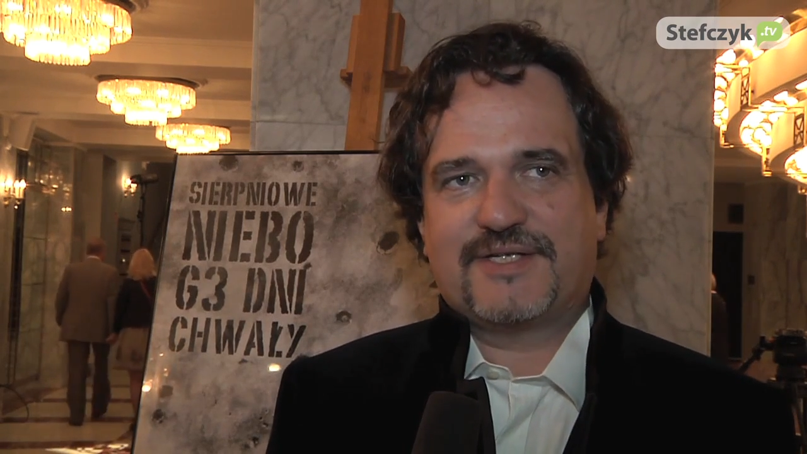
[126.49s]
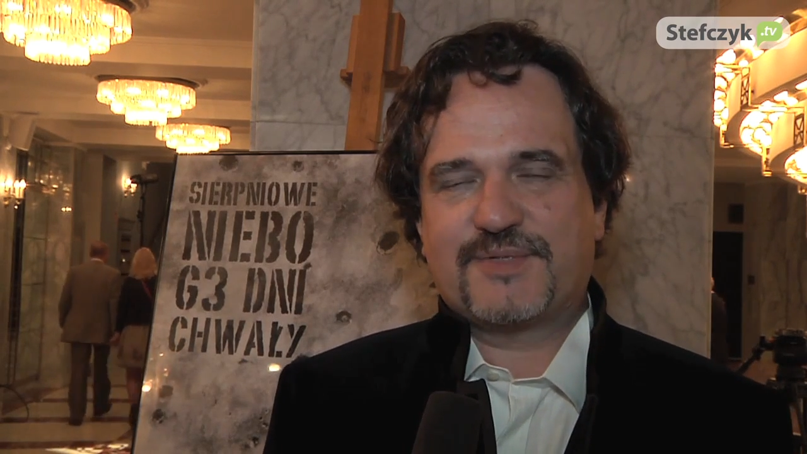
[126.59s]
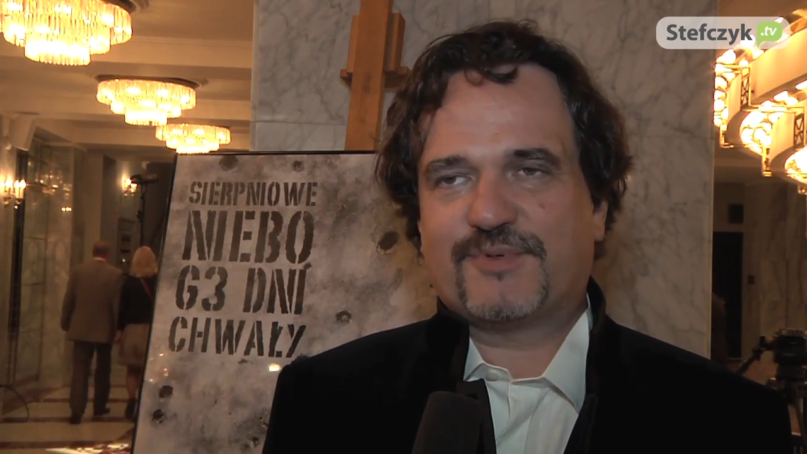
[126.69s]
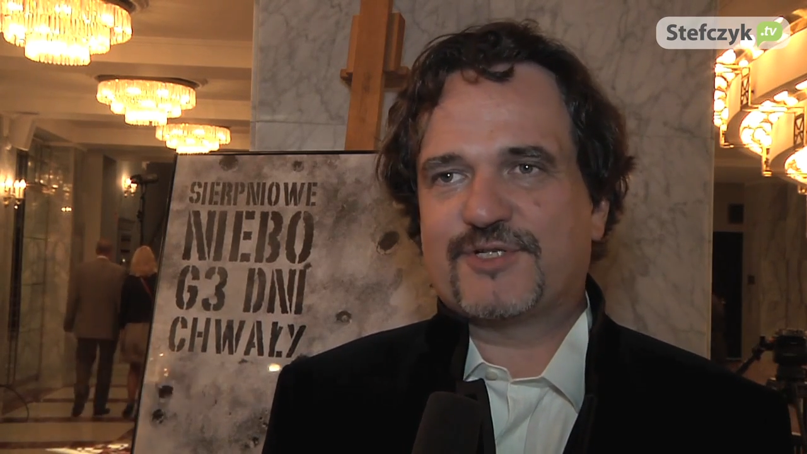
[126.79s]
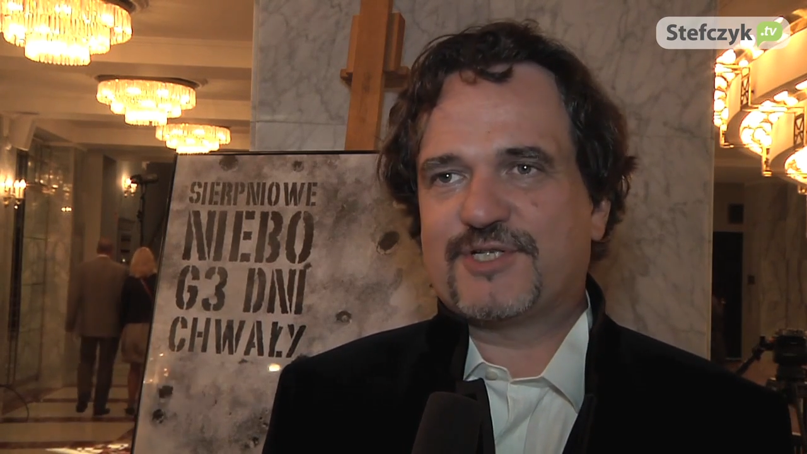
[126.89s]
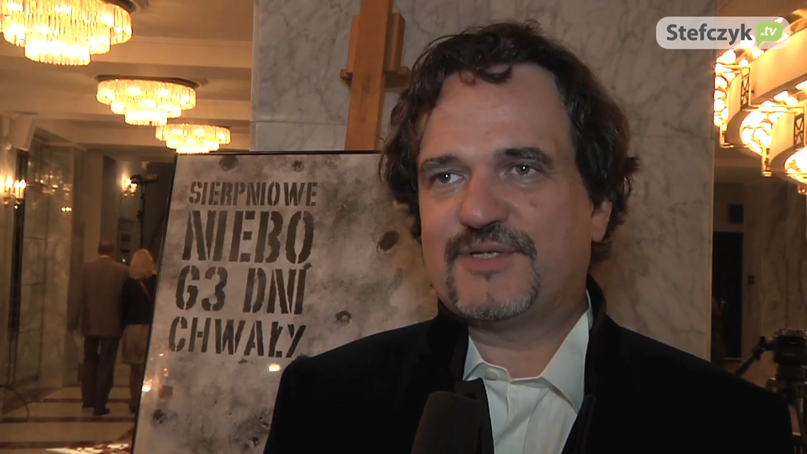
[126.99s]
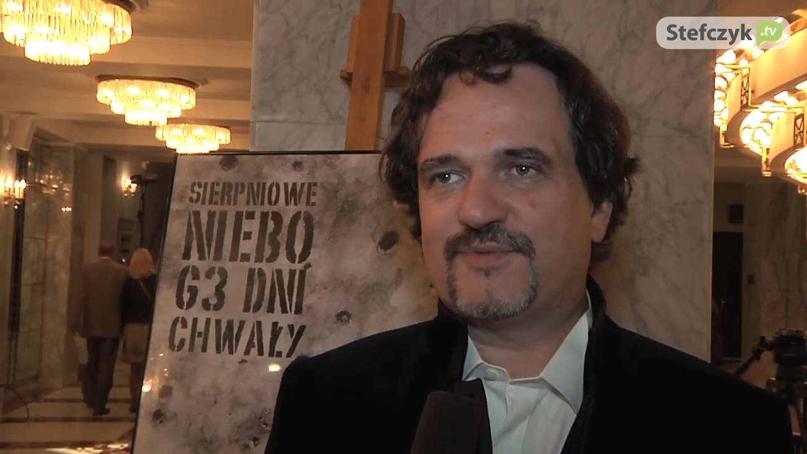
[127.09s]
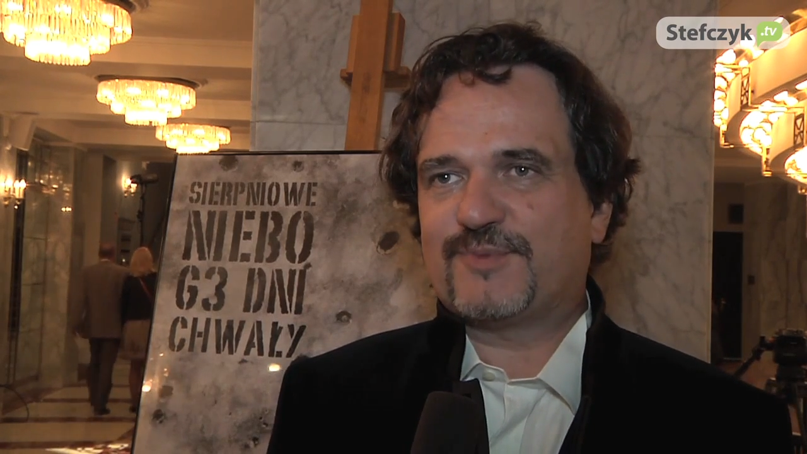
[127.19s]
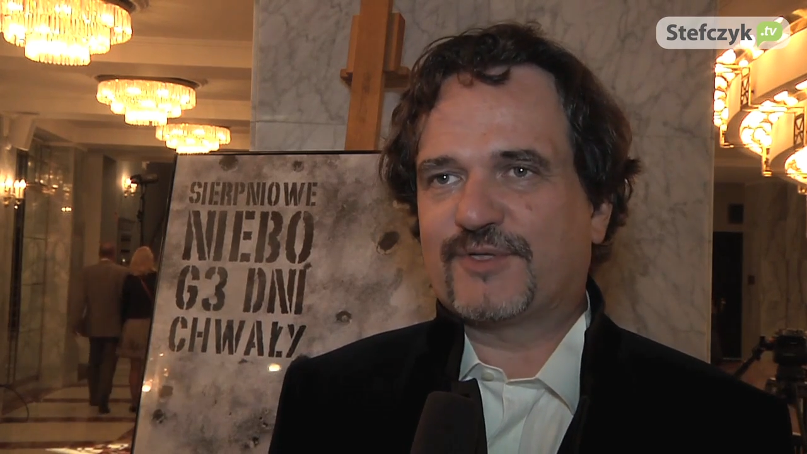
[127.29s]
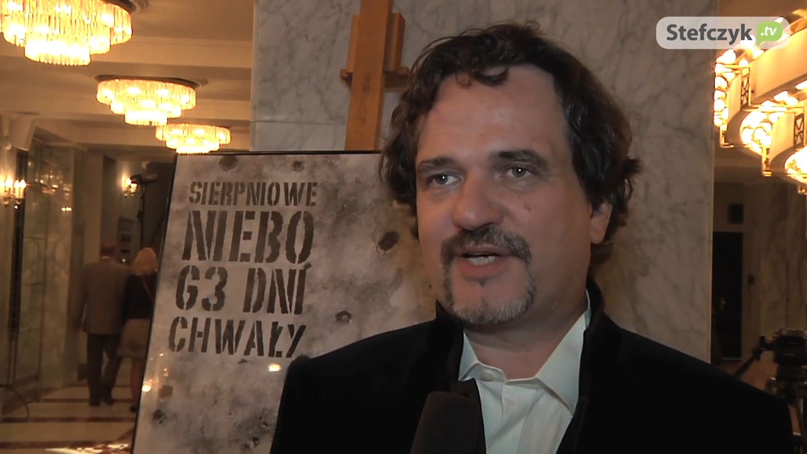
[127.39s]
Szybko się z
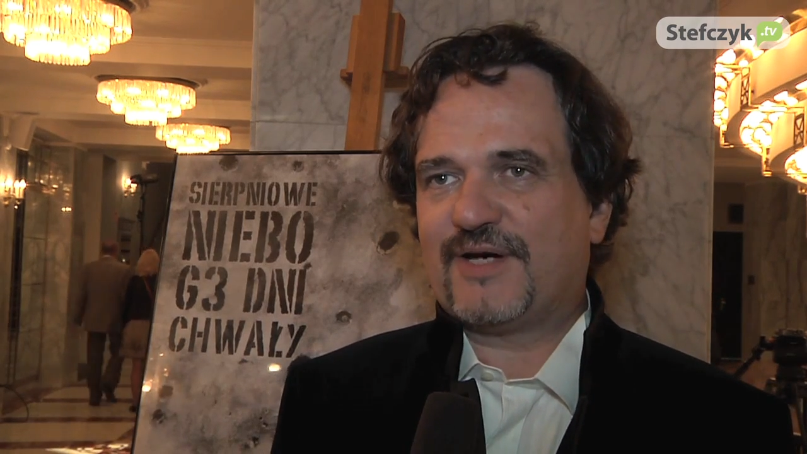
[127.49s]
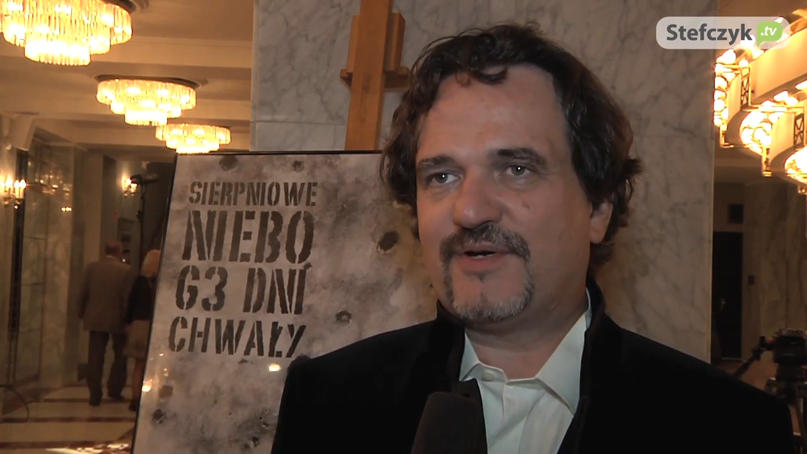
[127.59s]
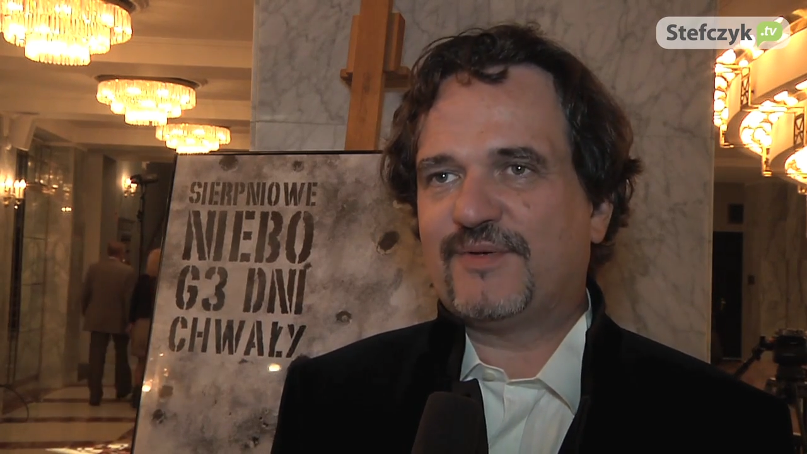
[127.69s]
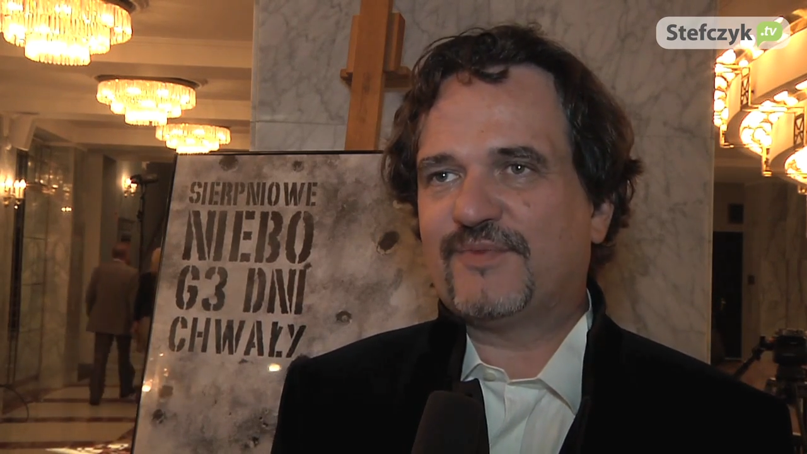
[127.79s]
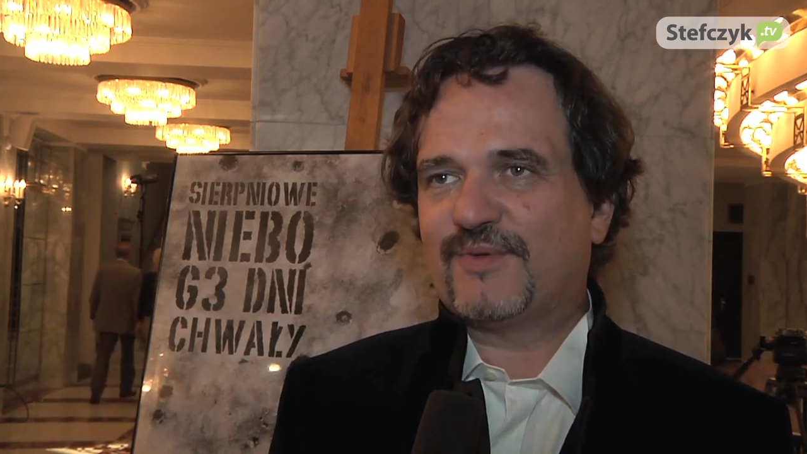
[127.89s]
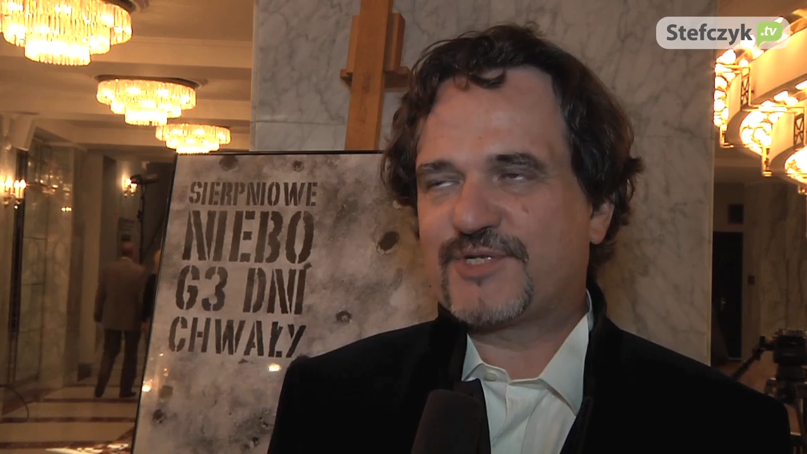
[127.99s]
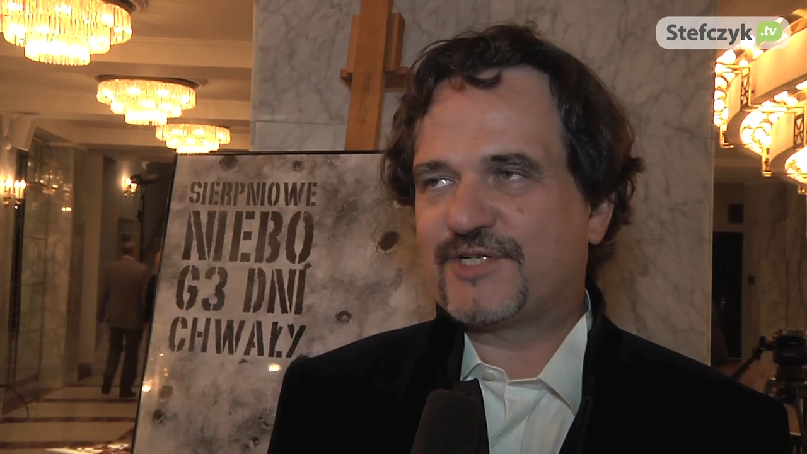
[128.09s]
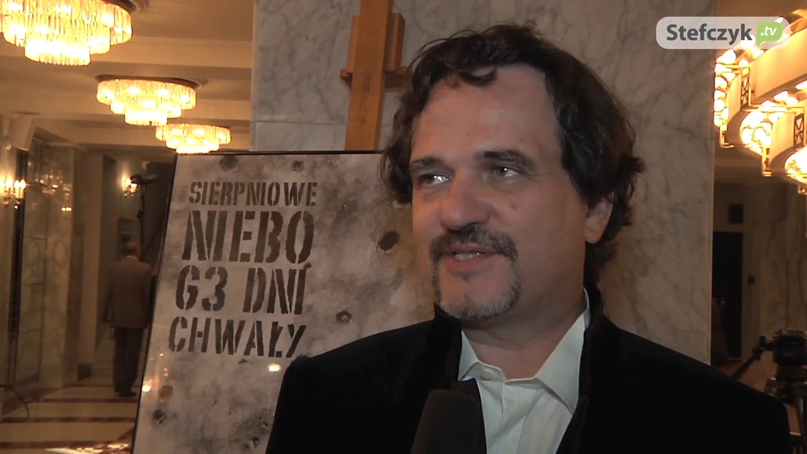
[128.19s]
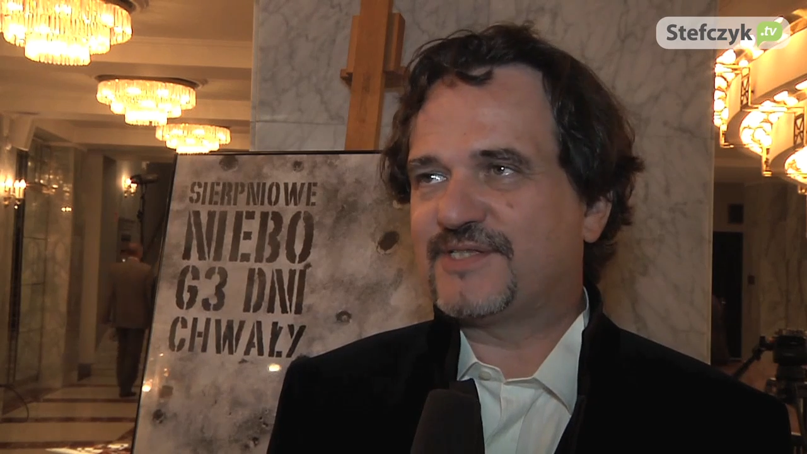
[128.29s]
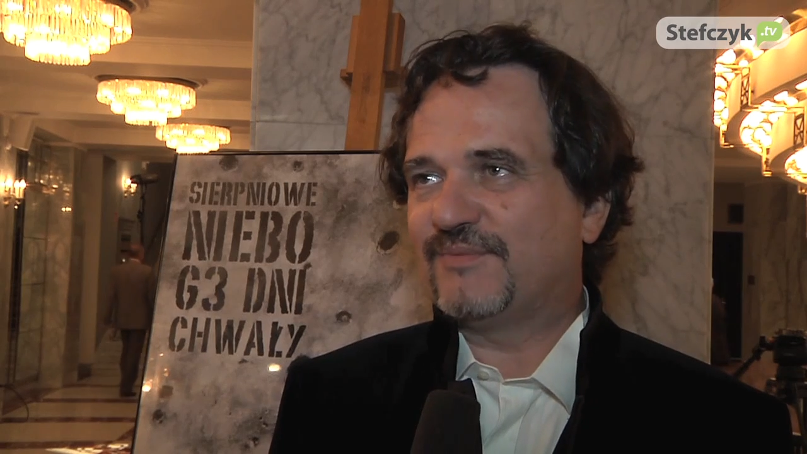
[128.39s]
nim spotkałem,
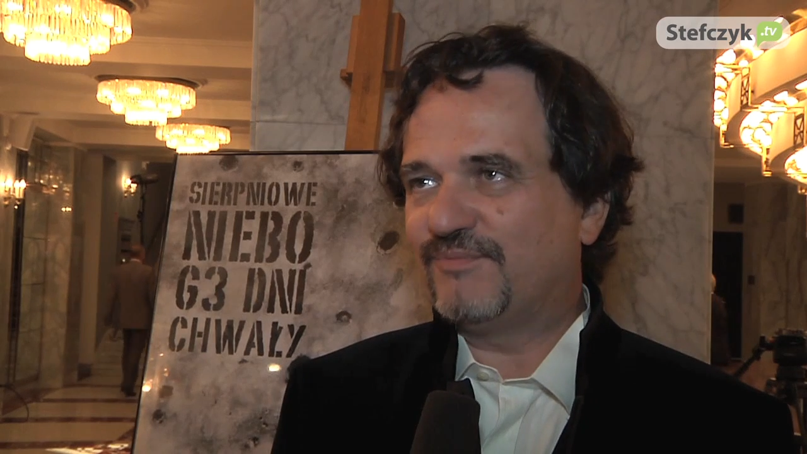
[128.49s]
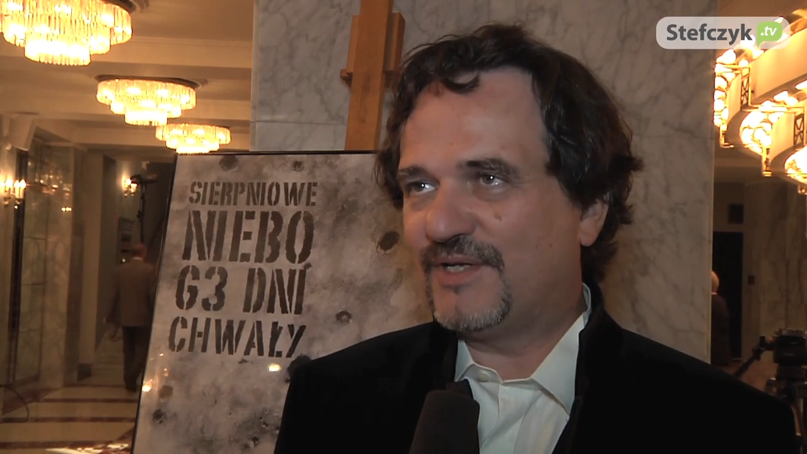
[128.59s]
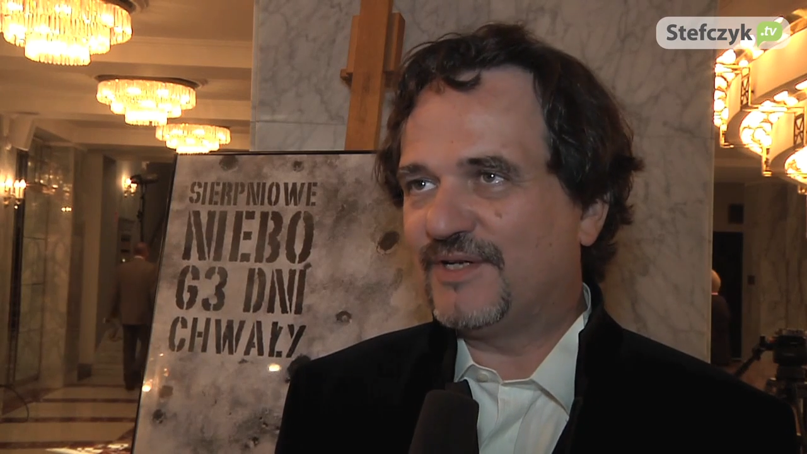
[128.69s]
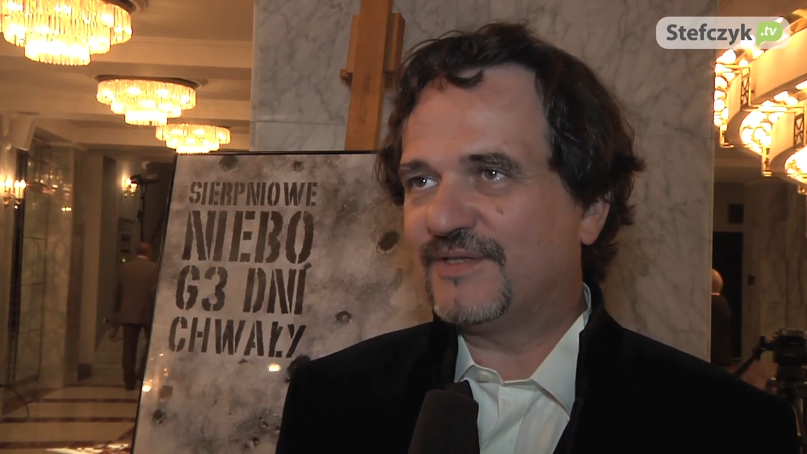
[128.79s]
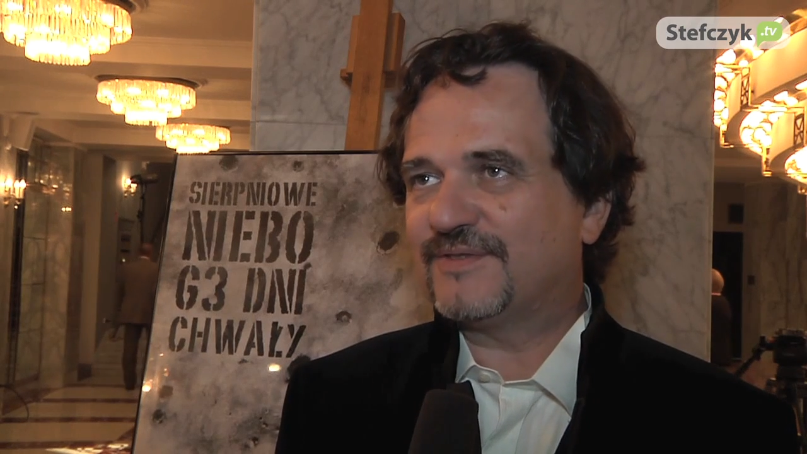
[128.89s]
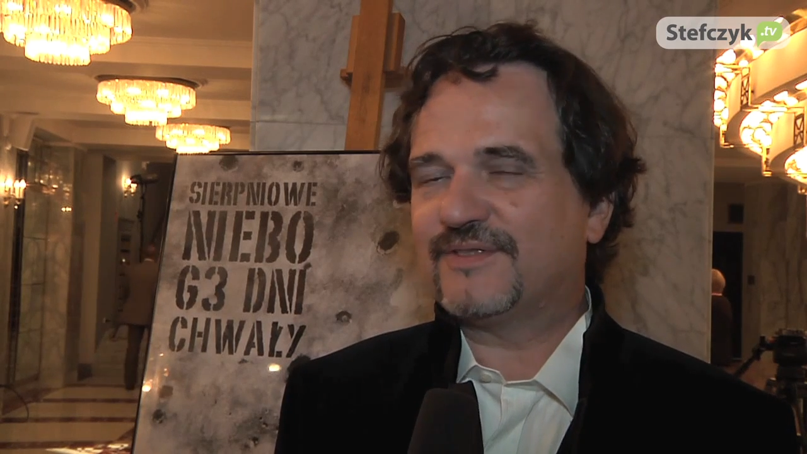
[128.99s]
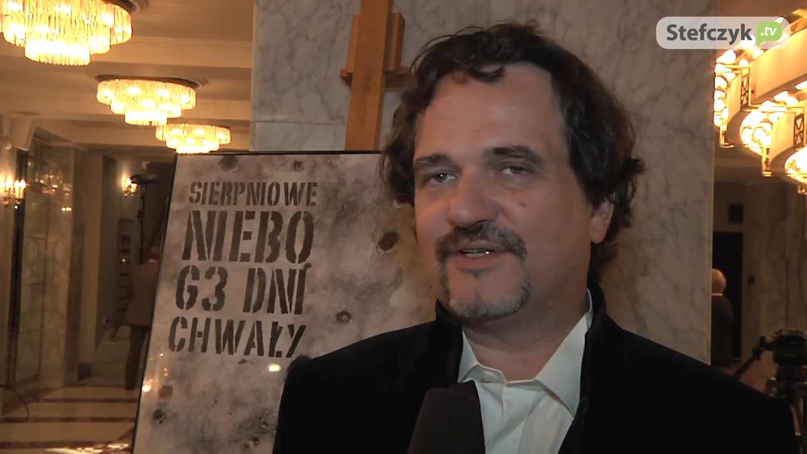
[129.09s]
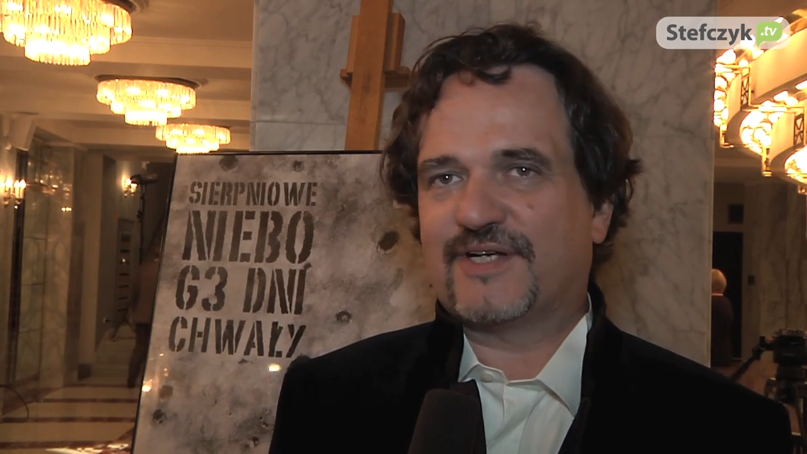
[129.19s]
przyszedł z nim Bilon.